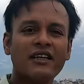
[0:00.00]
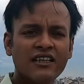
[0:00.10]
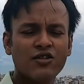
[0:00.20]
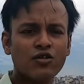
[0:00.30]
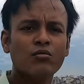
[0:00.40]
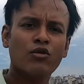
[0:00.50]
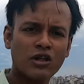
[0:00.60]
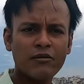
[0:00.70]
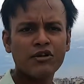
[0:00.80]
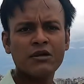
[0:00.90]
কিন্তু
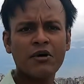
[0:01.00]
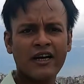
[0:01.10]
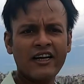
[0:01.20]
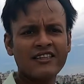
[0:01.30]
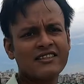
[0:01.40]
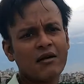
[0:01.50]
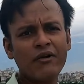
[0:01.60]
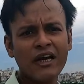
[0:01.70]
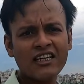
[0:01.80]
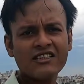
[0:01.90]
মোটামুটি মানের
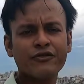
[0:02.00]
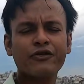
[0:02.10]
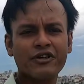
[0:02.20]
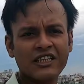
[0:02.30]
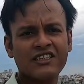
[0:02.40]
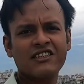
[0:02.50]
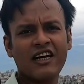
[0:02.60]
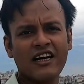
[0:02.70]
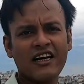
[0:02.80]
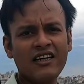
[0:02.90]
স্ট্যাবিলাইজড ফুটেজ
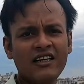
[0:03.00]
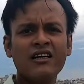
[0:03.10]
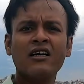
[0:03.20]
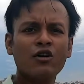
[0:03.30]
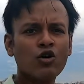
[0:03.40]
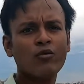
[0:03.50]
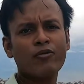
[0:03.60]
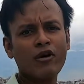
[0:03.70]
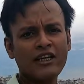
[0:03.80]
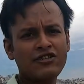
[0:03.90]
ছাড়া
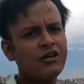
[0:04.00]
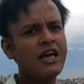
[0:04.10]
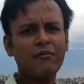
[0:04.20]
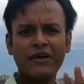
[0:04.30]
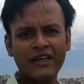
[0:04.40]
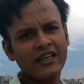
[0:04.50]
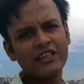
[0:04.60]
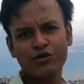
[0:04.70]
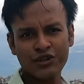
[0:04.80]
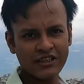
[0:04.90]
গোপ্রো অ্যাকচুয়ালি আপনাকে
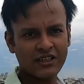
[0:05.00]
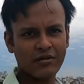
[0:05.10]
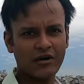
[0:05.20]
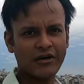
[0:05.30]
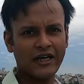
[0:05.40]
কিছুই দিতে পারবে